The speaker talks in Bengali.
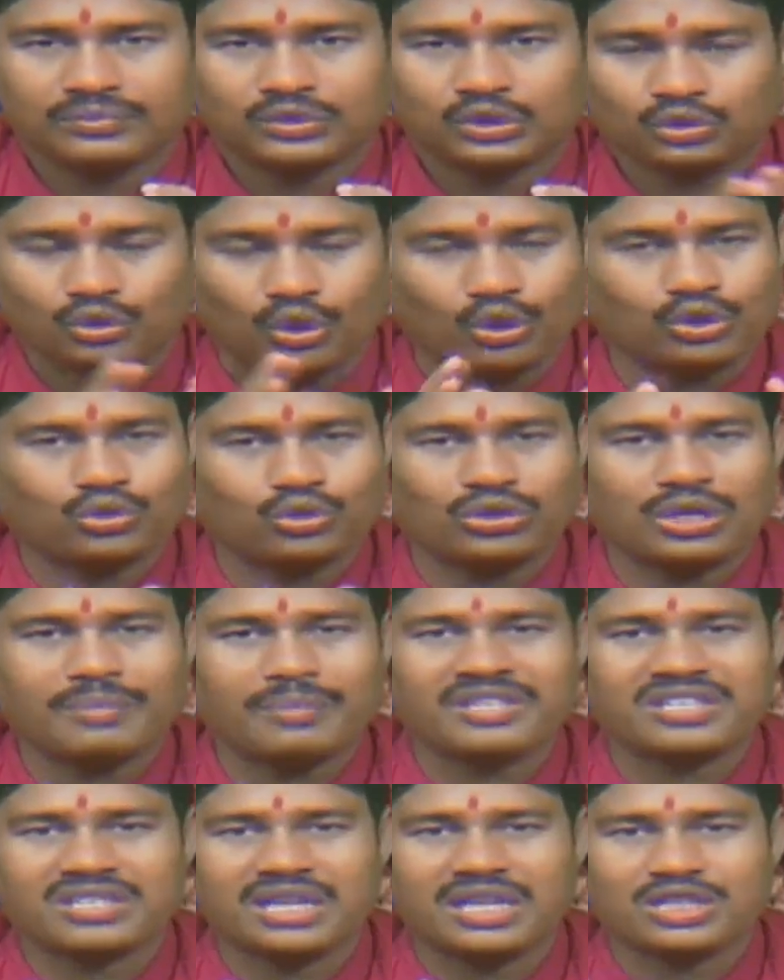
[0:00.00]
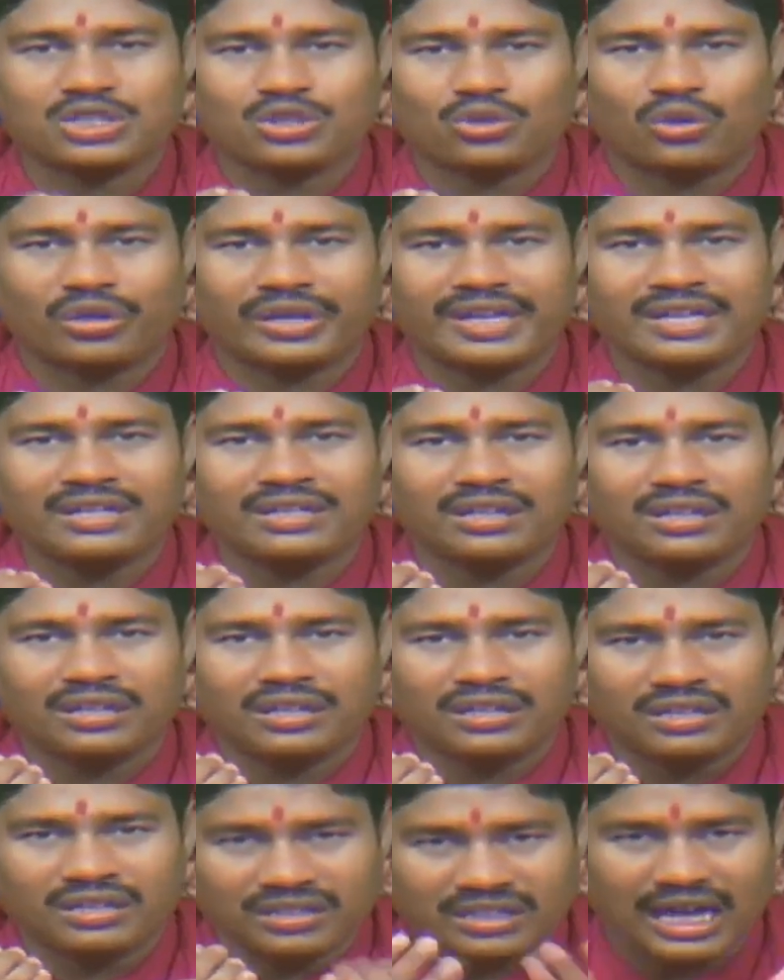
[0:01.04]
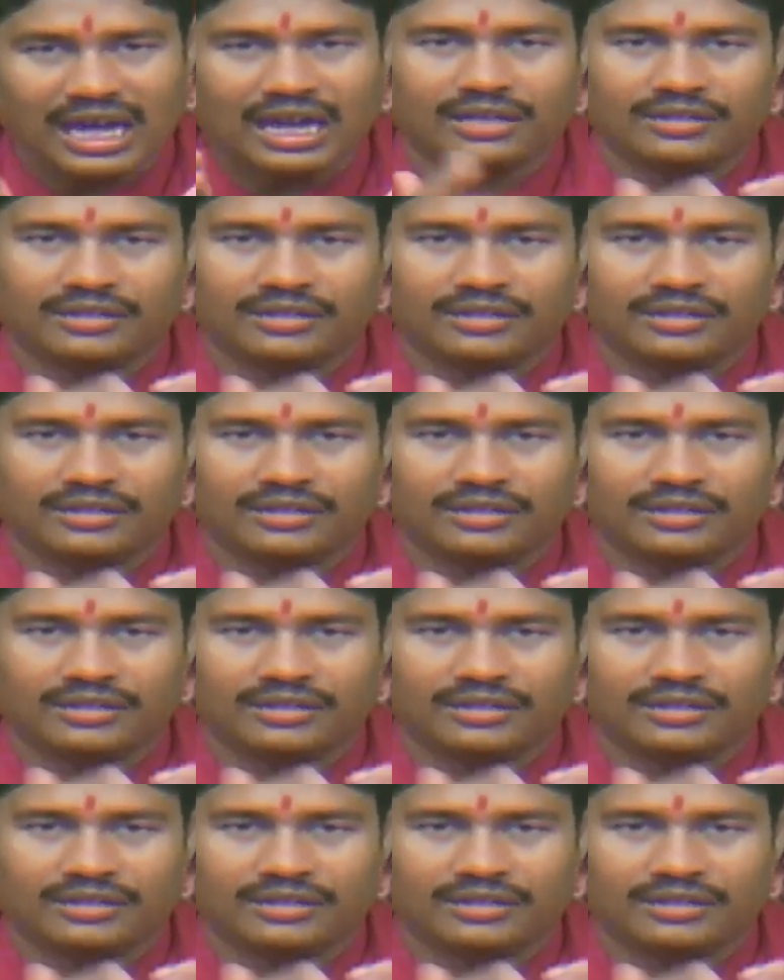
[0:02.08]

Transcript: তন্ত্রটা বিশ্বাস করেন না